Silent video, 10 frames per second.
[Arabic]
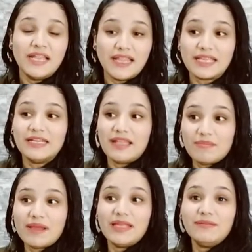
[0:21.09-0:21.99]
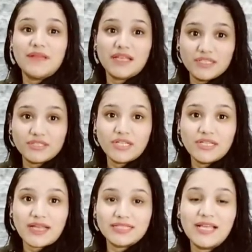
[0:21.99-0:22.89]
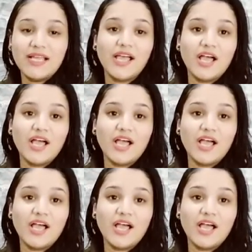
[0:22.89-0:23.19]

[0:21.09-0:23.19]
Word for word: لكن لما يبدا يطلع ده